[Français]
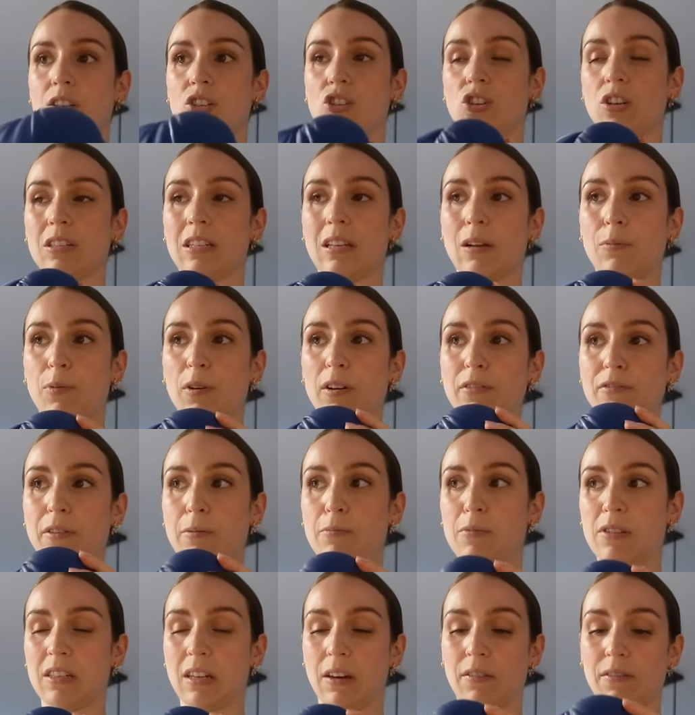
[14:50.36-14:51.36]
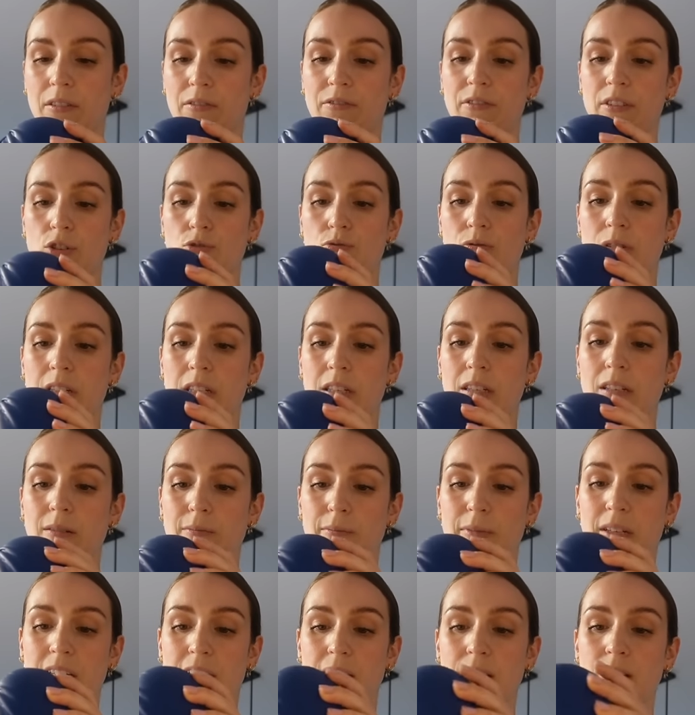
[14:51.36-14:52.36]
Genre, c'est le prof qui me les avait fait choisir,
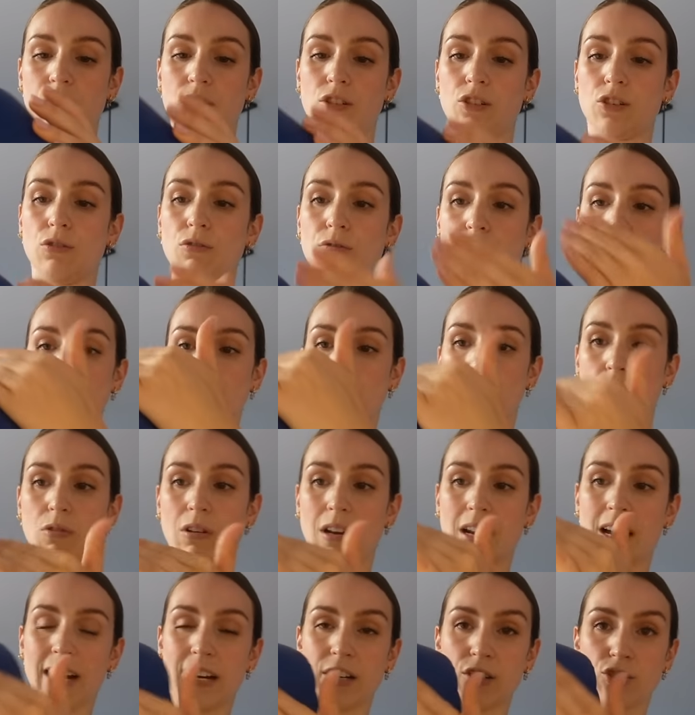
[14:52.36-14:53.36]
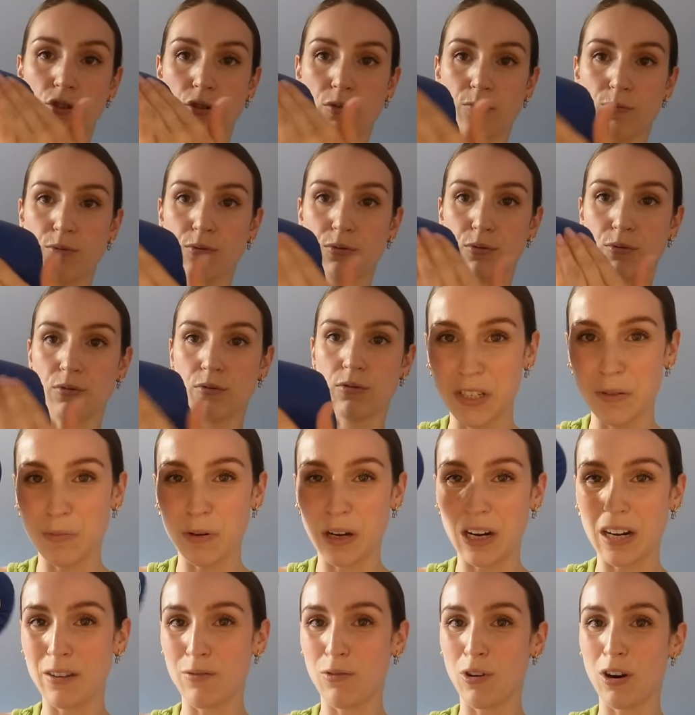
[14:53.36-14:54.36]
mais je trouve qu'ils sont larges un peu. tu sais pas,
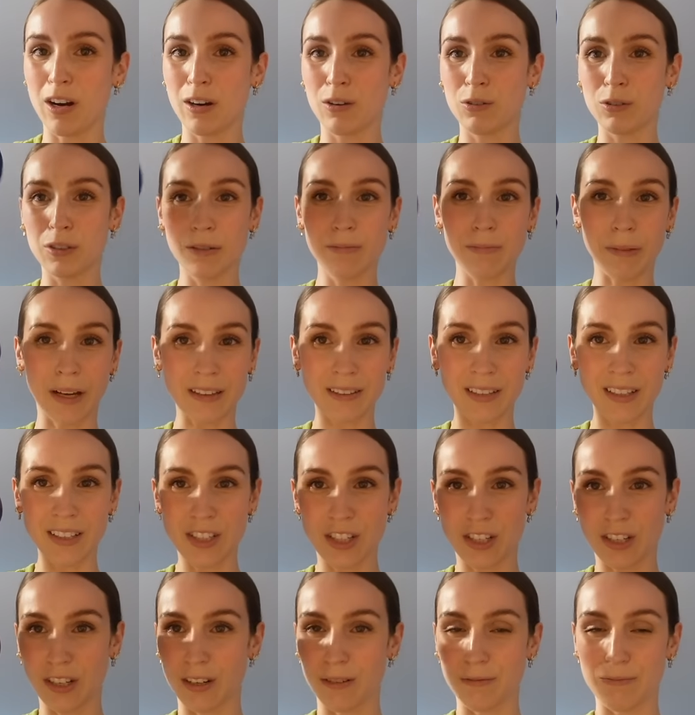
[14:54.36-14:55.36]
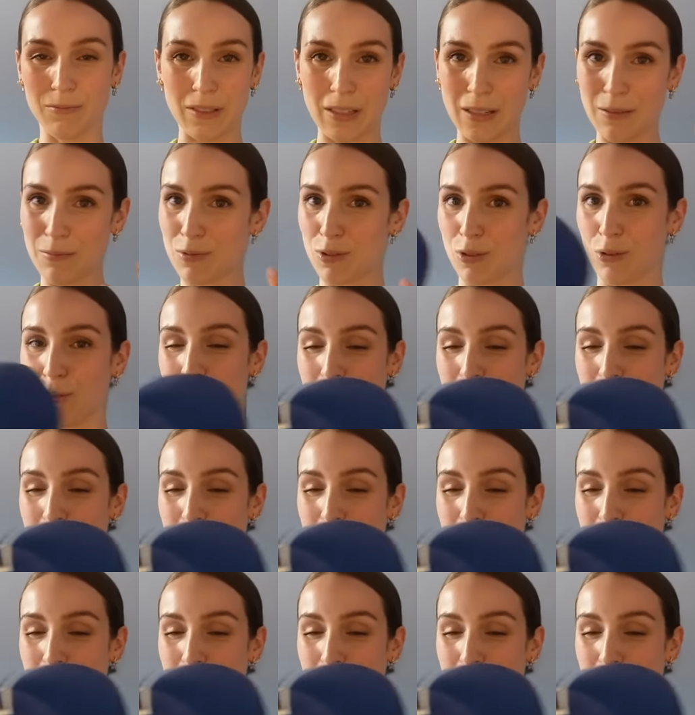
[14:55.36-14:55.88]
aller voir à côté de ma tête, je suis comme, ça me sont